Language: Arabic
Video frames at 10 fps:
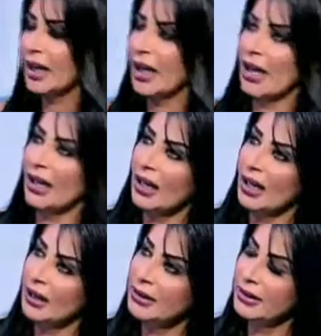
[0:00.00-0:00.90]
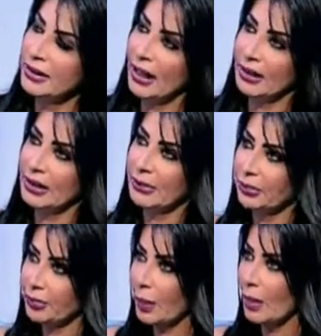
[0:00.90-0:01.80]
على حاجه انا يعني
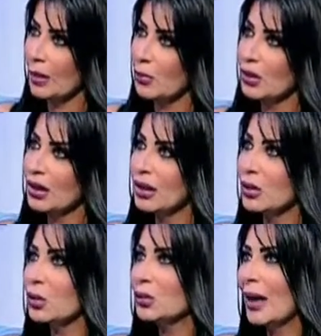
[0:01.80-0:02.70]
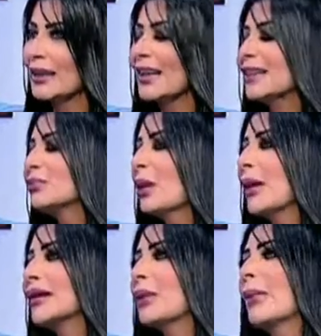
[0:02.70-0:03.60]
ممكن اكون يعني مع ان انا
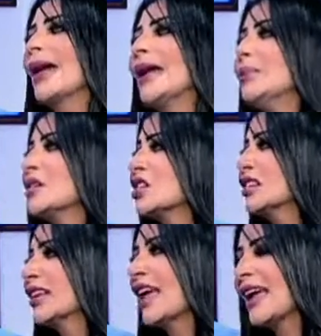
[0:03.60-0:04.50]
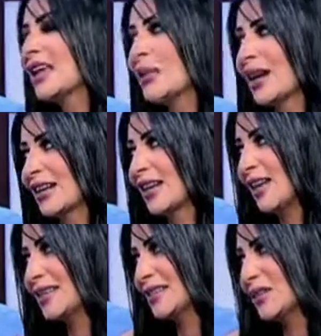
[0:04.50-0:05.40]
ما, ما بحبش ان انا اجي مع
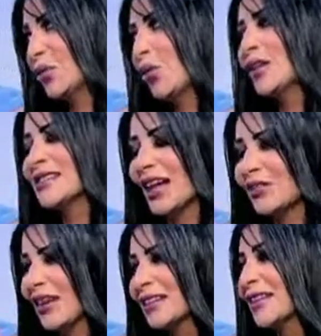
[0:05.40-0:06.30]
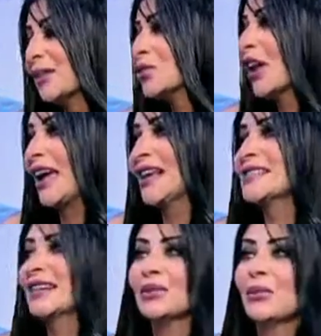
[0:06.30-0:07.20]
الرجاله كتير وكل الناس عارفه جدا ان انا
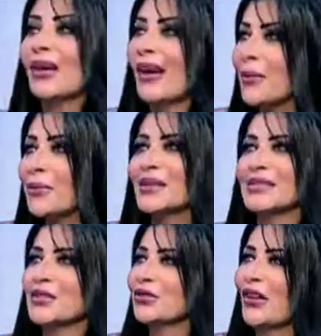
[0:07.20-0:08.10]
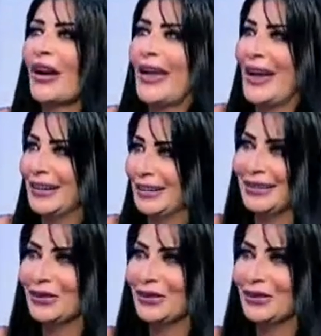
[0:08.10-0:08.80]
متحيزه للمراه بصفه يعني